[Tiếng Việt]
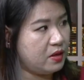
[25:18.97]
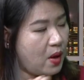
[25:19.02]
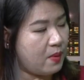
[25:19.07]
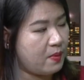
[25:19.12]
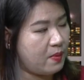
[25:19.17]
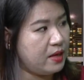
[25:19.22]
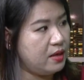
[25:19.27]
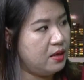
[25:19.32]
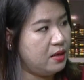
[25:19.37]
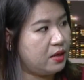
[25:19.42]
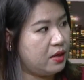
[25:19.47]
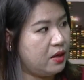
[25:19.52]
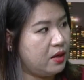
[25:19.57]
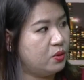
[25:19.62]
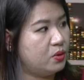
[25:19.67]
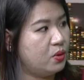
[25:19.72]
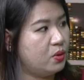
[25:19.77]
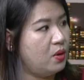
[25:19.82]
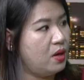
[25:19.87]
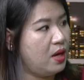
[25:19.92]
thỏa mãn được cái
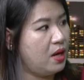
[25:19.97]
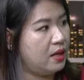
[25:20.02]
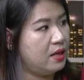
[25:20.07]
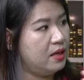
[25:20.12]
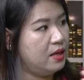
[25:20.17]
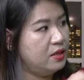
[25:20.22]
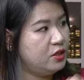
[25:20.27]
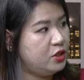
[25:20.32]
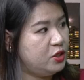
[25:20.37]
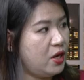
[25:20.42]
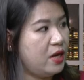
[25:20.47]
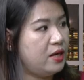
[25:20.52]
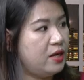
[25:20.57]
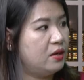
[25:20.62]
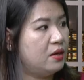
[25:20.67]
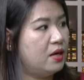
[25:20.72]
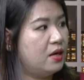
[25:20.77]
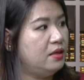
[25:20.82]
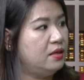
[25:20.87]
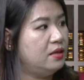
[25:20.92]
yếu tố là
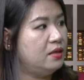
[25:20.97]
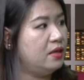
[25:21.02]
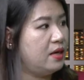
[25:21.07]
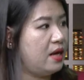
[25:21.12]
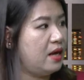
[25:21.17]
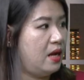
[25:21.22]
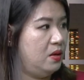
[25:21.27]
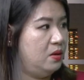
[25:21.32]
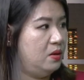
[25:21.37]
trend nó cần như thế nào.